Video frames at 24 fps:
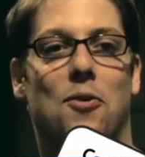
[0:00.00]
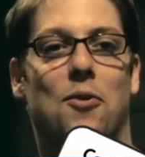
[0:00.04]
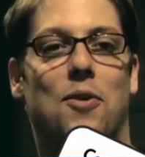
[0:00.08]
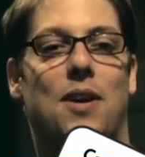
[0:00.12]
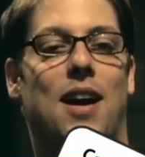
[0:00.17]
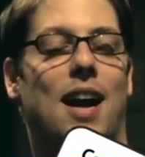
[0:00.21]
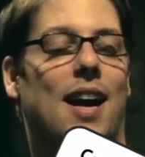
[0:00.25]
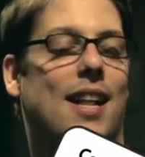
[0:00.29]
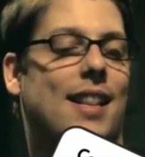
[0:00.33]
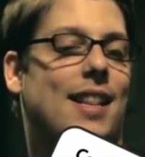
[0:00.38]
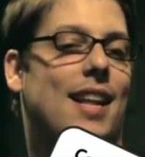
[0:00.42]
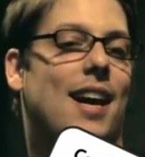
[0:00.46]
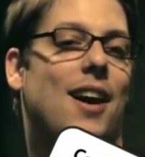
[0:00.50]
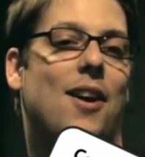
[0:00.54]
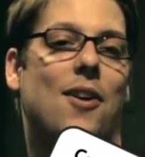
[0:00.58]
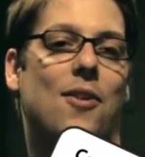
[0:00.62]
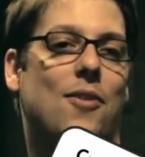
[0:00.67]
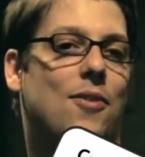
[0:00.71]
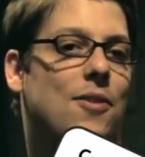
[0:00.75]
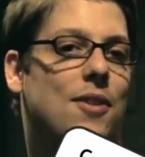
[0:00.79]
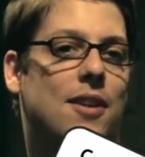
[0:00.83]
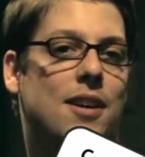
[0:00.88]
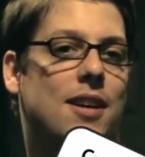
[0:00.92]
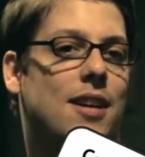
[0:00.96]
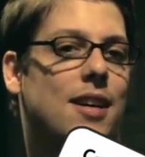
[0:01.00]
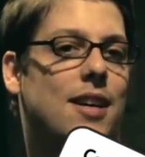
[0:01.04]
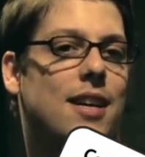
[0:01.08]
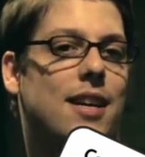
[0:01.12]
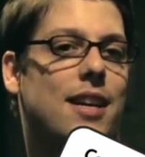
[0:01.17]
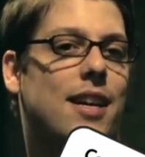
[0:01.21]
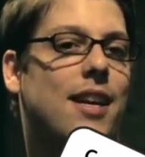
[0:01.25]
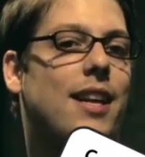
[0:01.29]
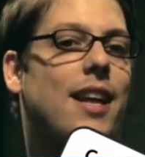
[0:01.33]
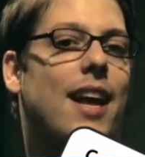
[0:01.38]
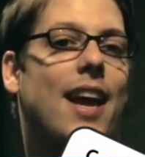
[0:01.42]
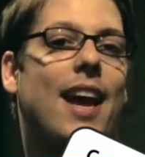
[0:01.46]
um canal
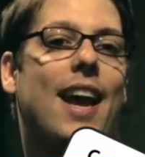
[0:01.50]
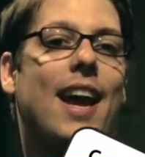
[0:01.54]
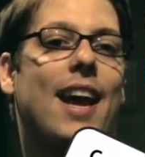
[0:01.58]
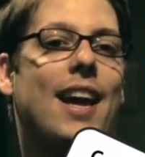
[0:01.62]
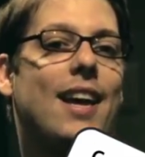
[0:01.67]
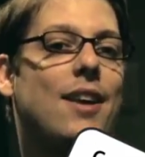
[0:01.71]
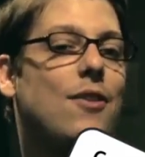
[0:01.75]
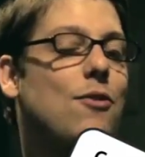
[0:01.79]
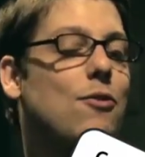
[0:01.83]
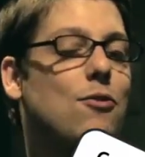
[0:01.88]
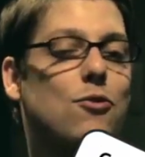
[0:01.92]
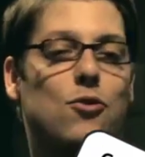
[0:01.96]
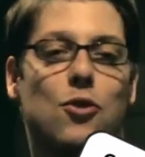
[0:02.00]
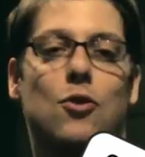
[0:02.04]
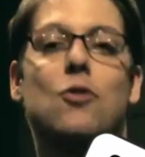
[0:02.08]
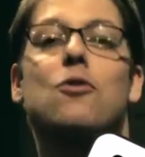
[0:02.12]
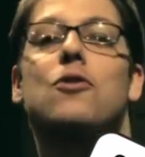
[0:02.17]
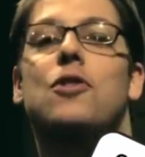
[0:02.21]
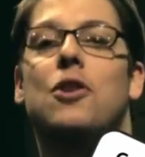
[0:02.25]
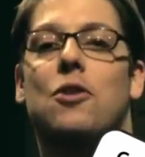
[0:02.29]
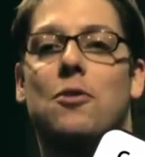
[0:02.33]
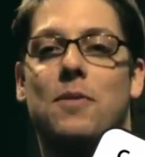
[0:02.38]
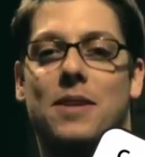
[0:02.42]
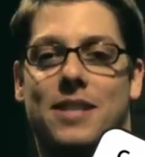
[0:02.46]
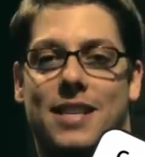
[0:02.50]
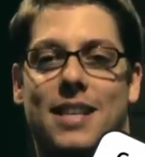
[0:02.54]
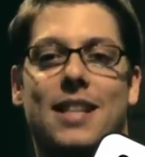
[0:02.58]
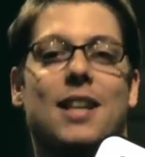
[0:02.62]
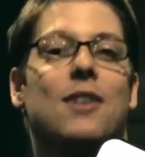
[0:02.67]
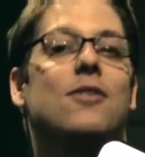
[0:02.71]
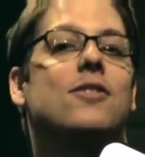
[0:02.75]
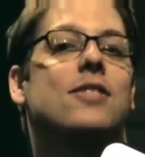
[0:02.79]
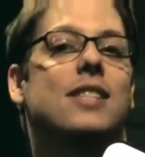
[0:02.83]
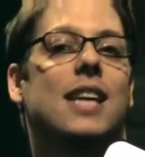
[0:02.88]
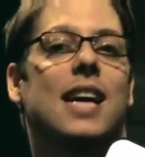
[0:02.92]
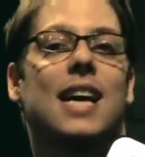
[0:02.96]
gay. E no jogo não tinha
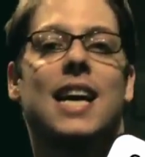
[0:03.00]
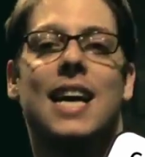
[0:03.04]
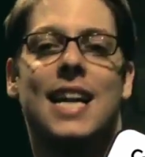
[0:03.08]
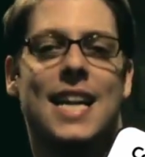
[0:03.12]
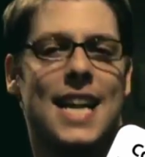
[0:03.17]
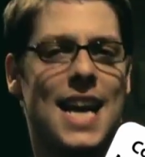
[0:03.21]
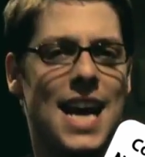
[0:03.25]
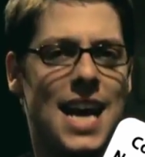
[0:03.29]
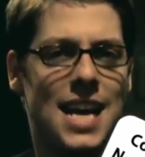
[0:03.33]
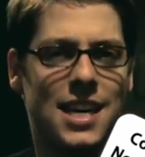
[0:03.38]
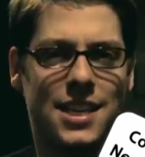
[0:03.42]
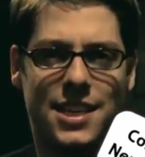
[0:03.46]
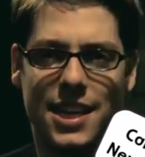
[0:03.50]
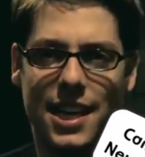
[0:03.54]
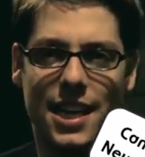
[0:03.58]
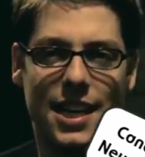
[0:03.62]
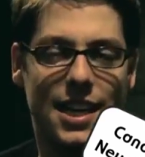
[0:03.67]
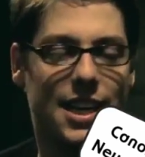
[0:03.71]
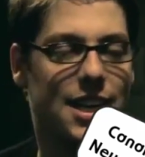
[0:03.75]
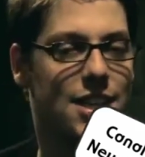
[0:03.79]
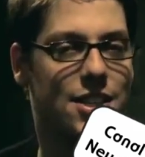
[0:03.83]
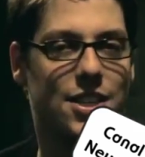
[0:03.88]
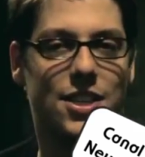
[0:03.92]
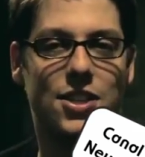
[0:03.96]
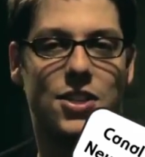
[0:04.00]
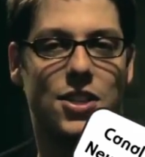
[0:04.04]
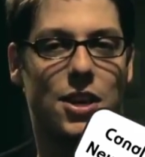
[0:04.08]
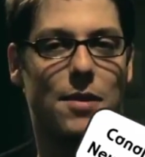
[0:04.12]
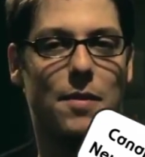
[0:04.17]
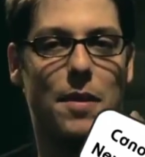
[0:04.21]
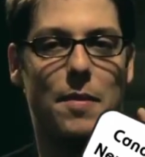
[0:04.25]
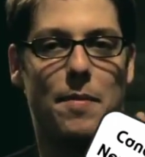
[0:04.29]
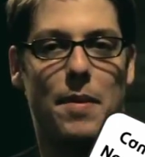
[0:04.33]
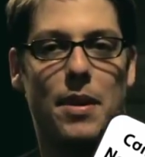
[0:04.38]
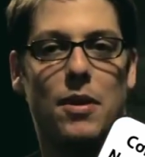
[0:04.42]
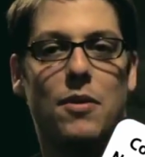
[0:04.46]
começado, aí eu de sacanagem. Ali a gente
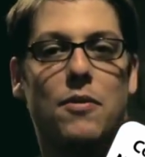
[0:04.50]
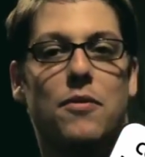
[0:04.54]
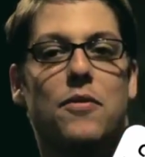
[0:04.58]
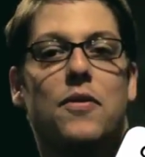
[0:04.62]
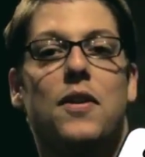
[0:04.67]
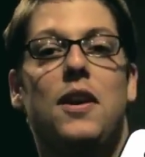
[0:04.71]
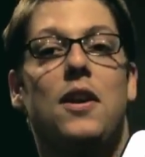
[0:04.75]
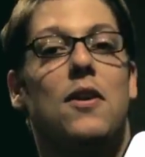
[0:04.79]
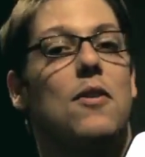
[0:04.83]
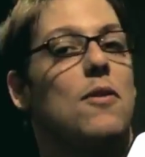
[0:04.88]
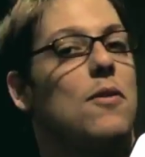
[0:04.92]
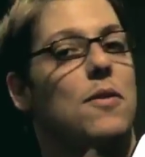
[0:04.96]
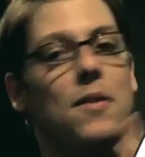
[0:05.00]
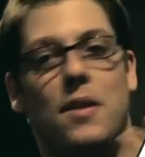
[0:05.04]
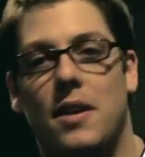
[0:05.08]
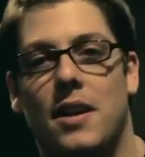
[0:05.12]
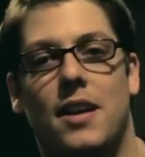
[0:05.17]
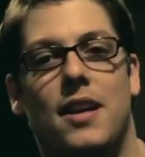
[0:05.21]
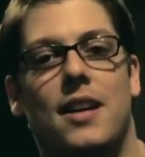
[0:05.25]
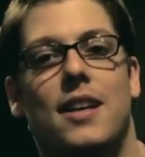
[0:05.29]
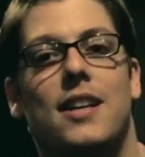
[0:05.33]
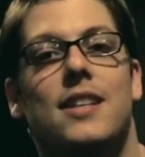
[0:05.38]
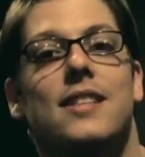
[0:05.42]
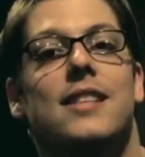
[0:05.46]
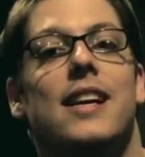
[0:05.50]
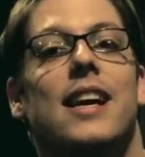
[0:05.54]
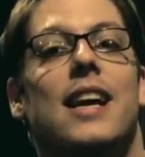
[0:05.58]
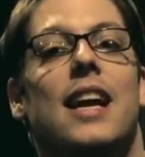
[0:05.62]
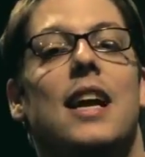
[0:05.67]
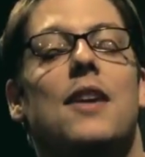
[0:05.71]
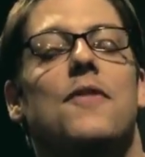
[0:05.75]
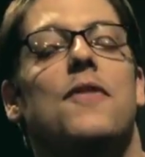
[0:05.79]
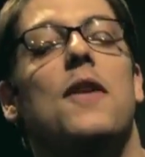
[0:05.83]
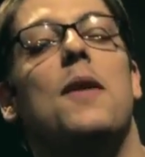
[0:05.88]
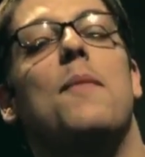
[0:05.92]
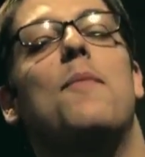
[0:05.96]
já bebendo vinho, de
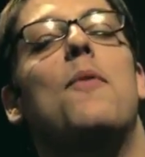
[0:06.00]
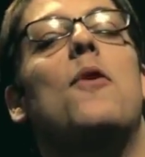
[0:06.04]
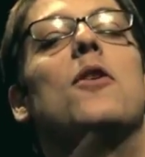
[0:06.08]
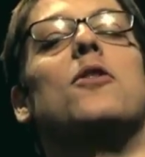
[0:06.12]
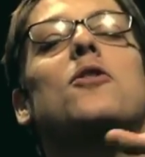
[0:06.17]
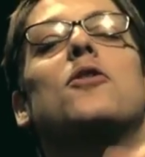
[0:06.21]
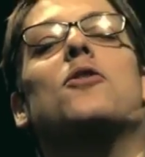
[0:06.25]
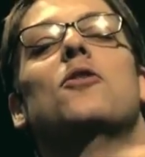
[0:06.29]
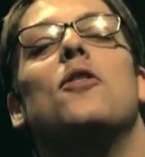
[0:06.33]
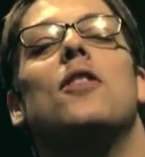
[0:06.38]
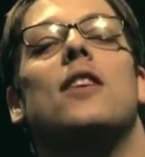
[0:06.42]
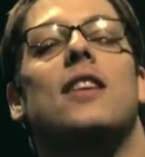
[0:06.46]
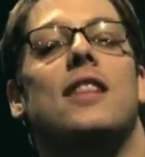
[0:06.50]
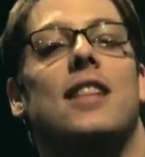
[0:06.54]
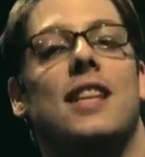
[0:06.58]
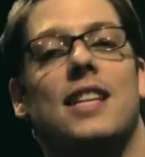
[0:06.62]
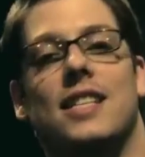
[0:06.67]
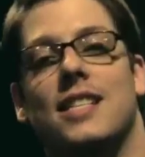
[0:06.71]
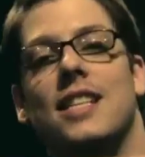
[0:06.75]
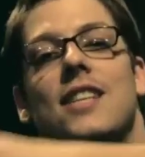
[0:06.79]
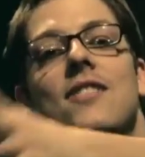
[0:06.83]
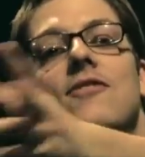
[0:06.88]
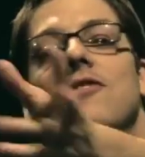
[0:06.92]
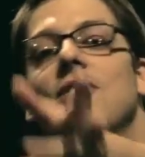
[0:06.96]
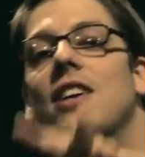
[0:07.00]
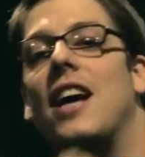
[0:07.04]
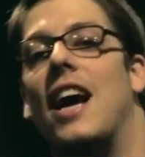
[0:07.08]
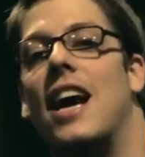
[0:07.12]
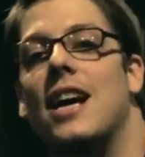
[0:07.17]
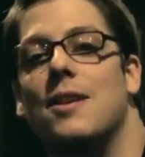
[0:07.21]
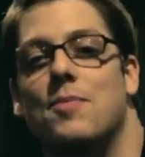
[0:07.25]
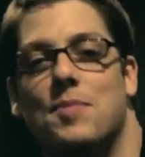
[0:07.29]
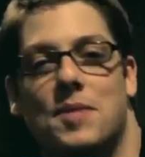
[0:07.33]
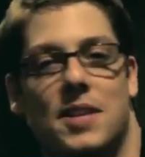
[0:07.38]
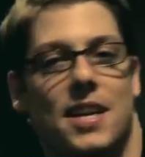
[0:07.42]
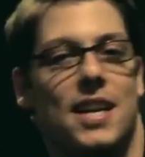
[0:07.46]
sacanagem. Falei, pô, te dou aqui 300
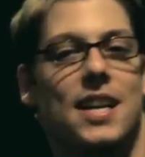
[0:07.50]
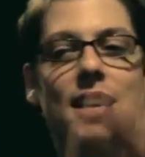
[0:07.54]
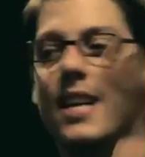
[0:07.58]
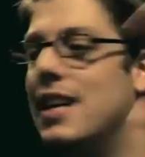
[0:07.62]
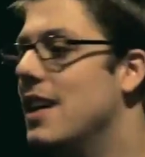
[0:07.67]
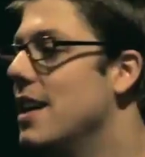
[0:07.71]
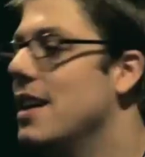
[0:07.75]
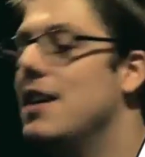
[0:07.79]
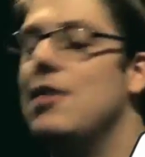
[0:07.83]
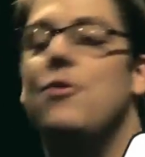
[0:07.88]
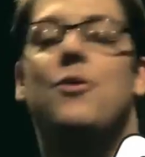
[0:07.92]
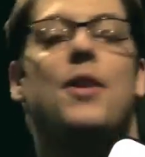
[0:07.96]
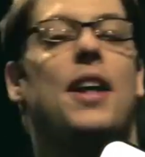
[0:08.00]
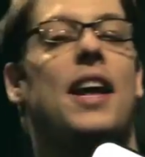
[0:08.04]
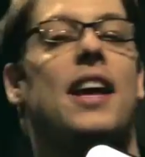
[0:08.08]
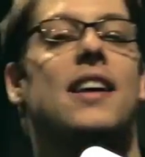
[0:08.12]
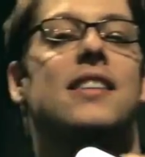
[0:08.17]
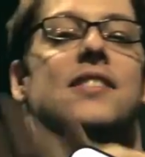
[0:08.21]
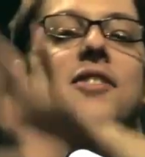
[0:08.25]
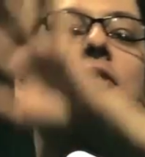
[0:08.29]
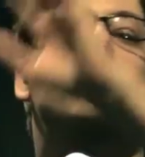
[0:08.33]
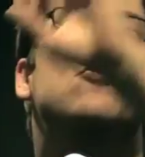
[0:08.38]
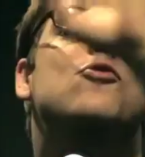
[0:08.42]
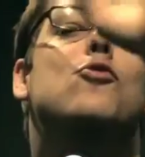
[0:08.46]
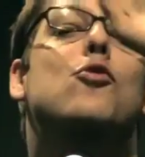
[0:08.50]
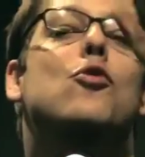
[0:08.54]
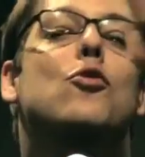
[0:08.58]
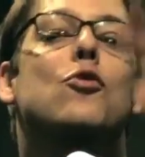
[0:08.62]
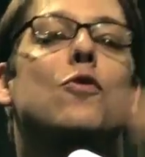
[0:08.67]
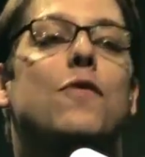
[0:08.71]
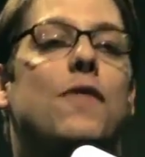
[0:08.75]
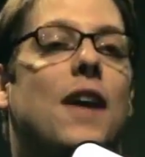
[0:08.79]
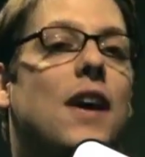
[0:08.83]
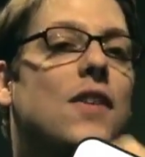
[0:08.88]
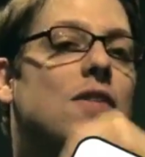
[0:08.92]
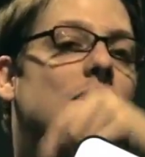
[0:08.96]
reais pra você nem assistir o
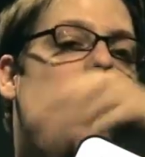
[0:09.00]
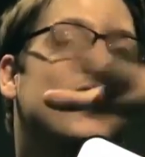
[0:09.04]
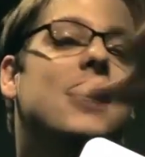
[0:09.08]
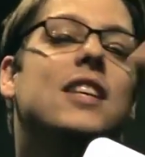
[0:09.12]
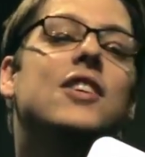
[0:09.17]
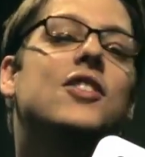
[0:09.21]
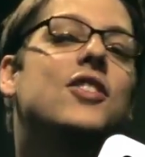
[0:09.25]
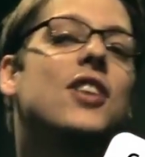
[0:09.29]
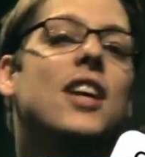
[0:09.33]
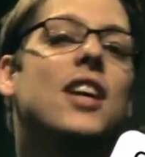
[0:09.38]
jogo do Vasco, quero